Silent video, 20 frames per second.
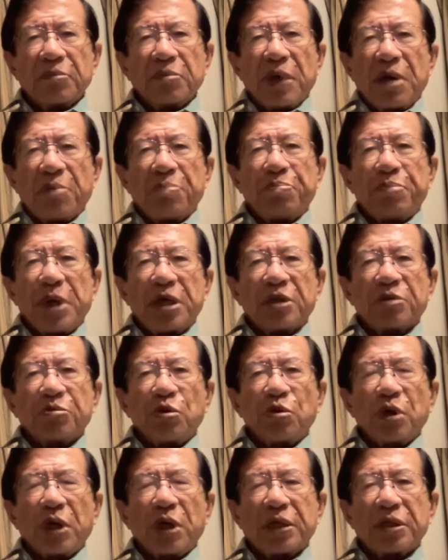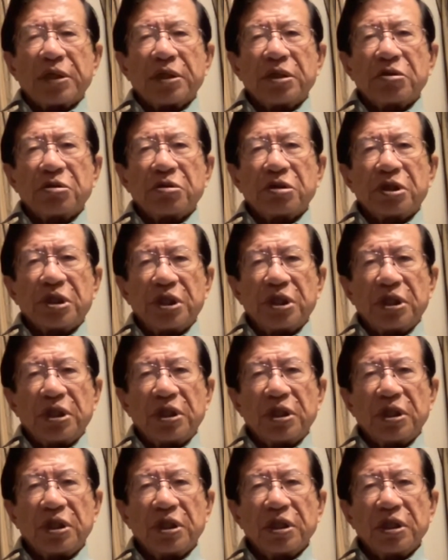圧迫も感じる
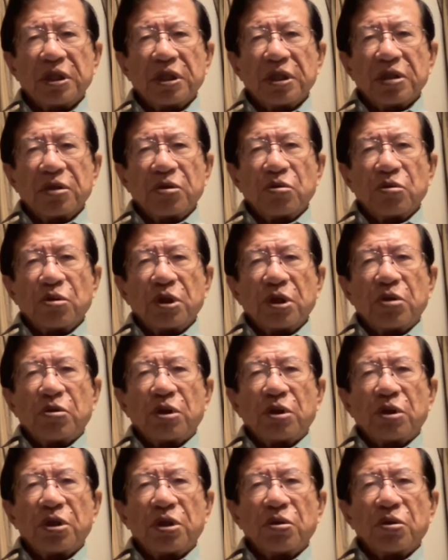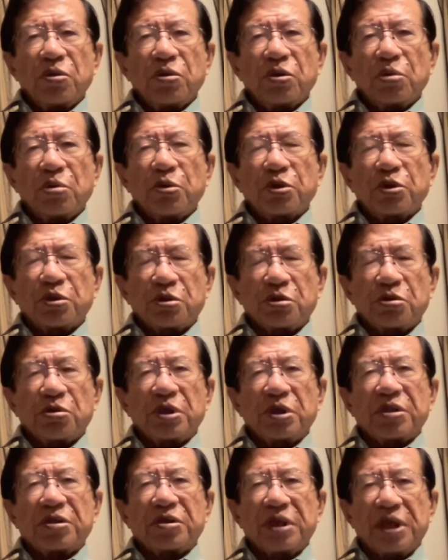し、乗り越えようともするん
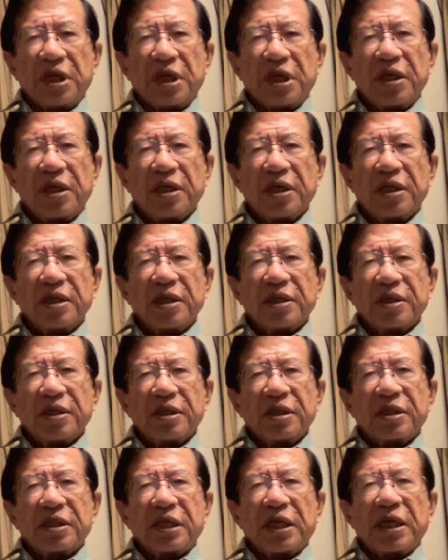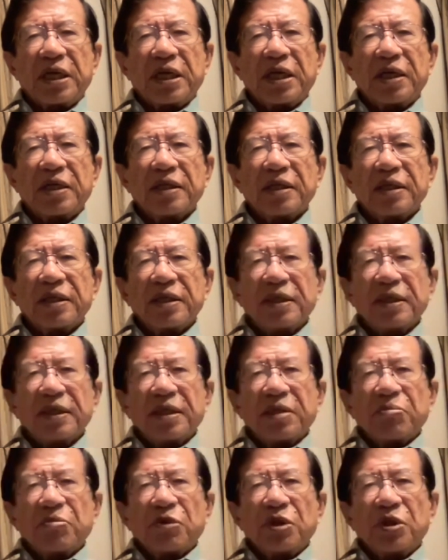ですね。ですから、
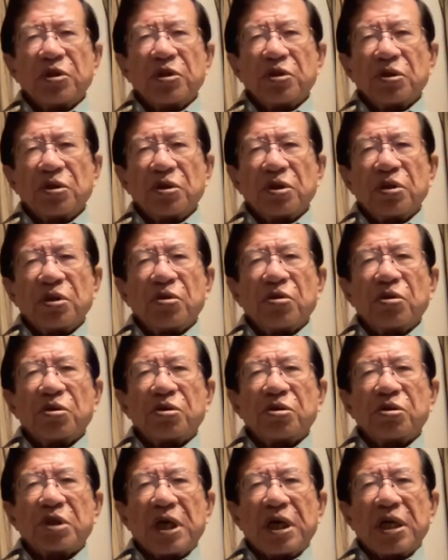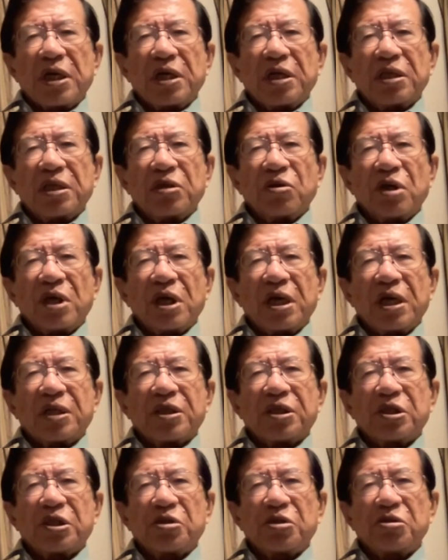もう非常にこう辛いのが
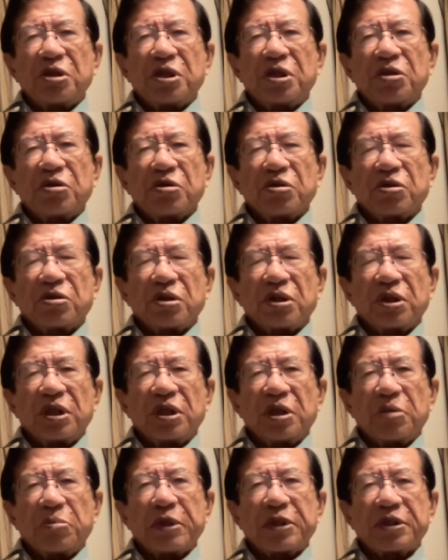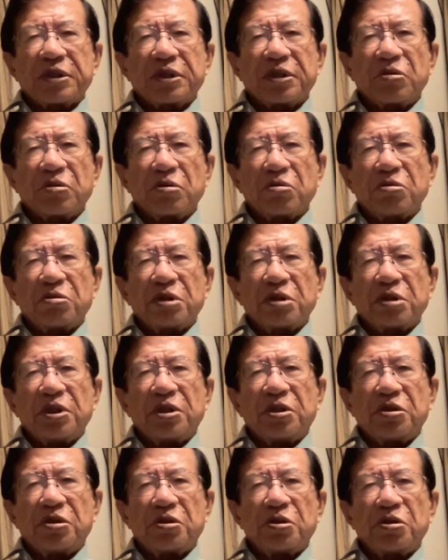思春期の時に来ます。特に
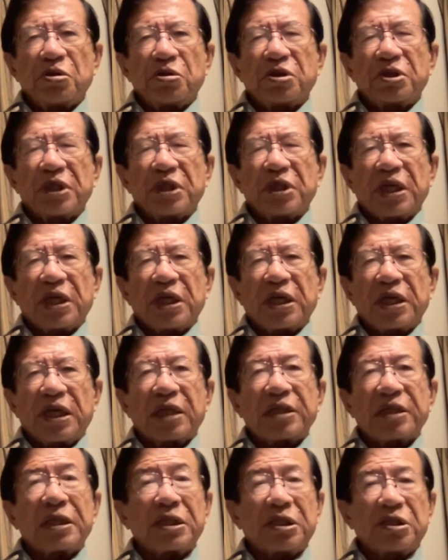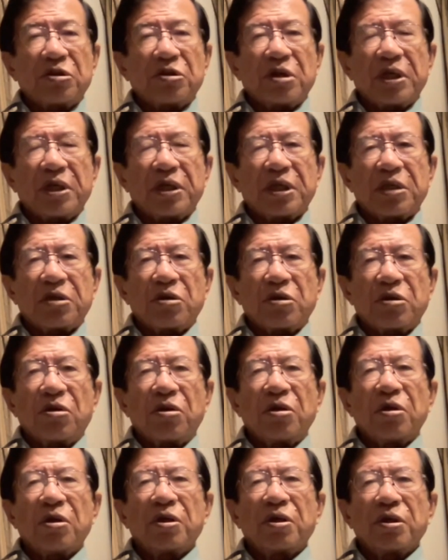14歳から20歳の間
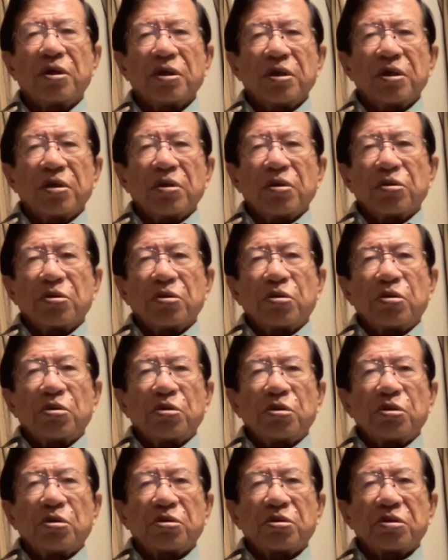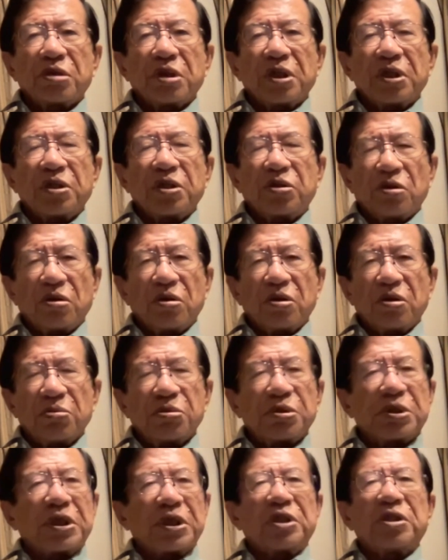の男の子っていうのは非常に
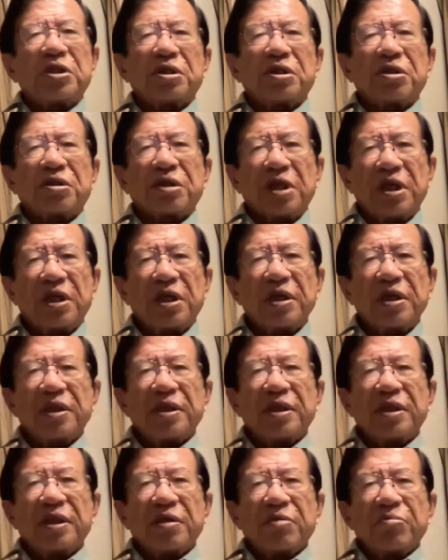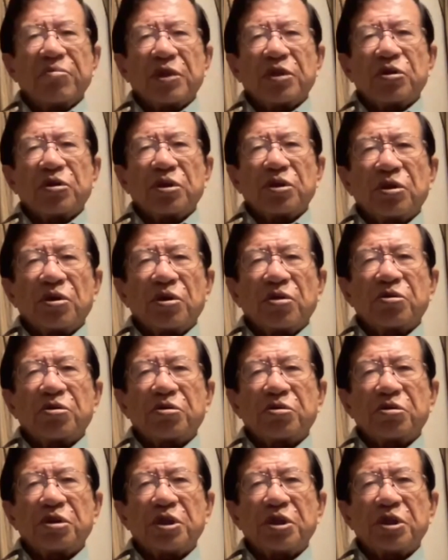難しいんですね。まあ、の
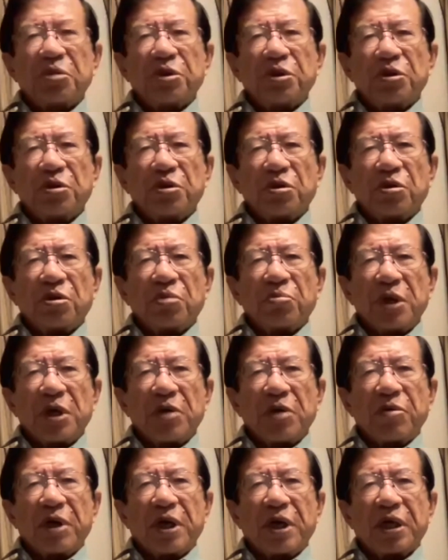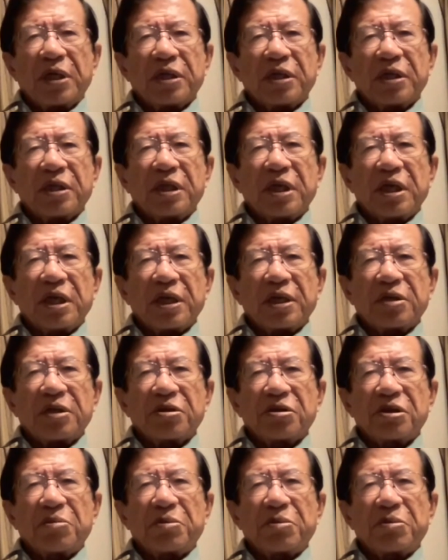苦しみをまあ分かってあげる
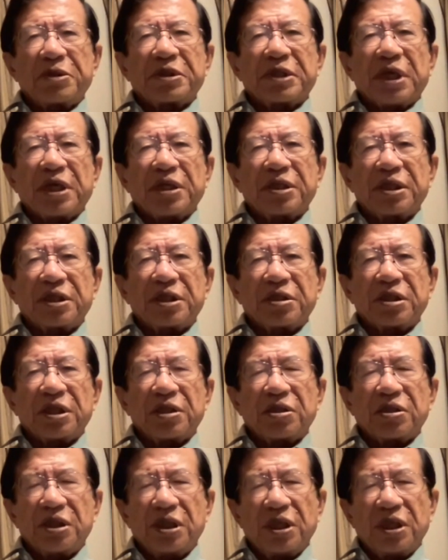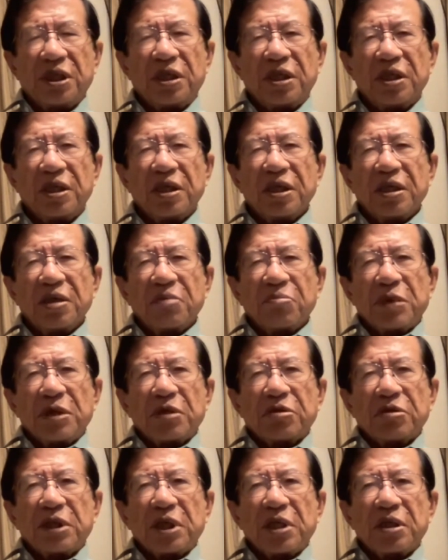というのがまず大切ですし、ま
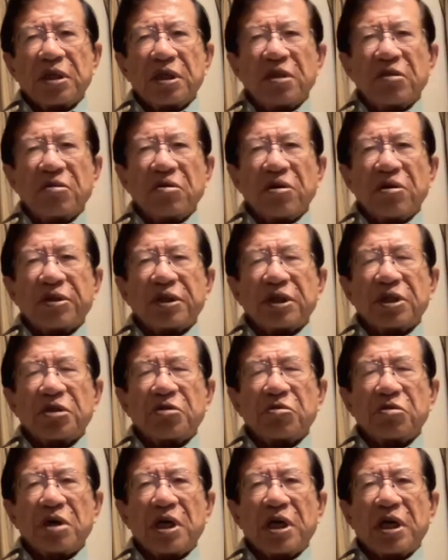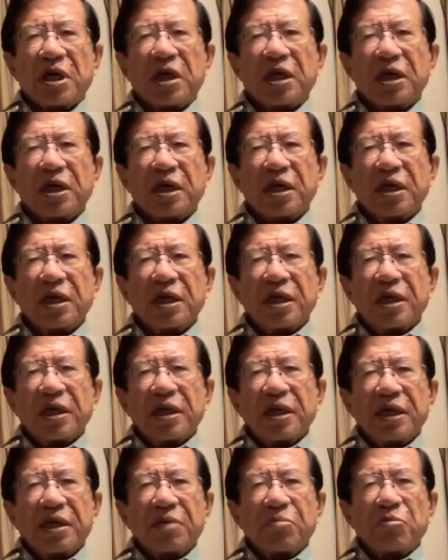あ、具体的には私は、
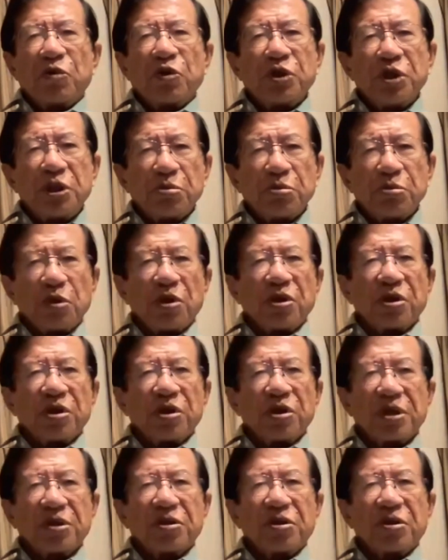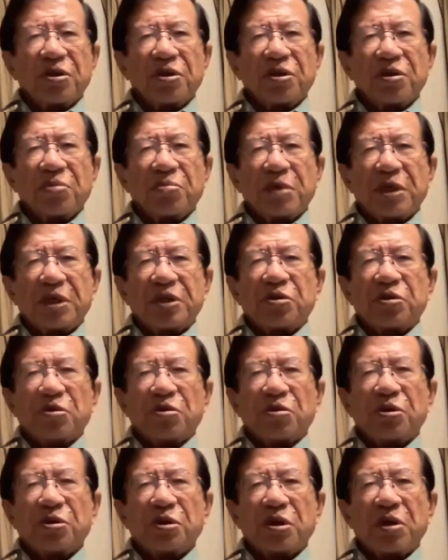えー、もしも、あの、まあ、
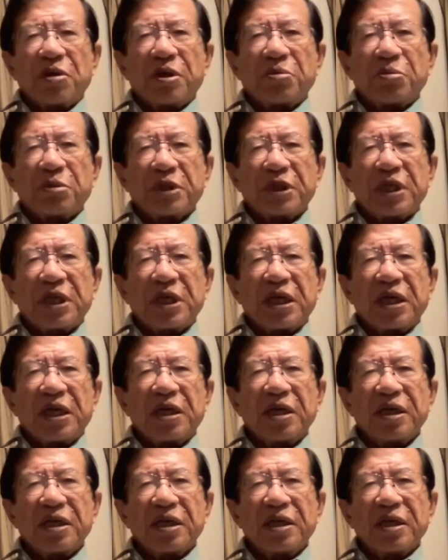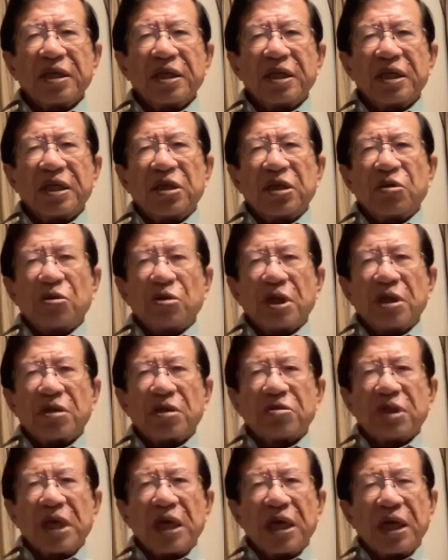状況がわかりませんが、引き取れ
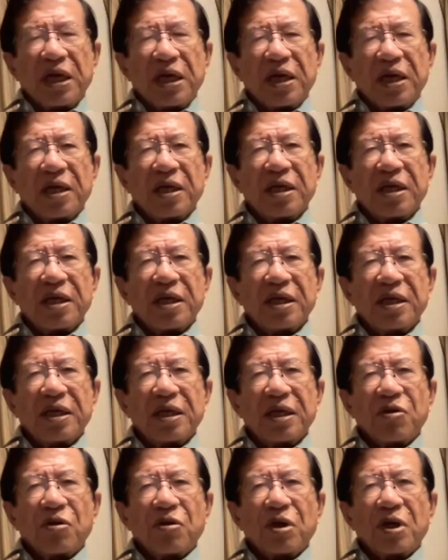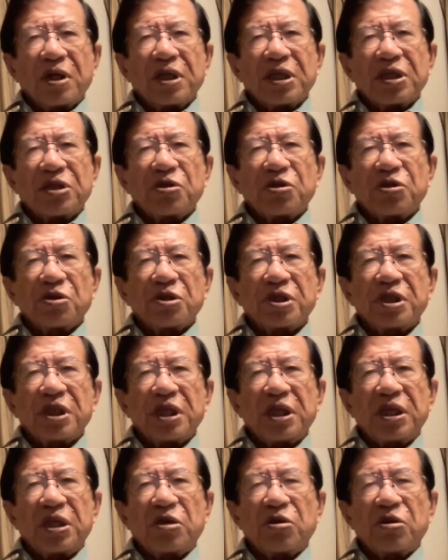るならお話をし
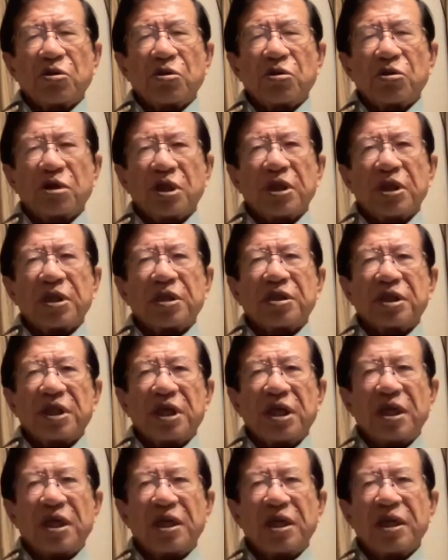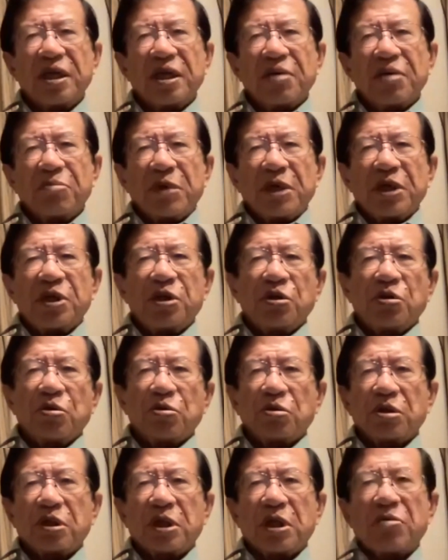て引き取ってですね、まあ、費
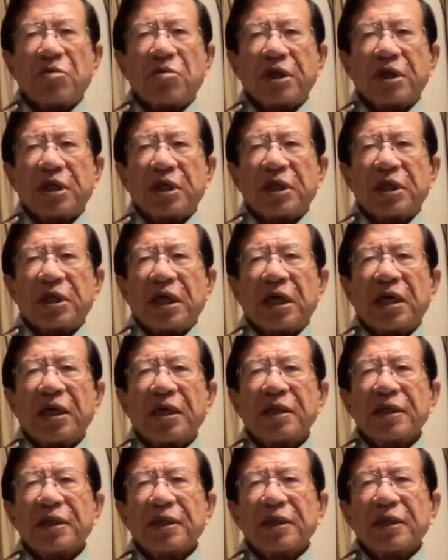用の点は何か、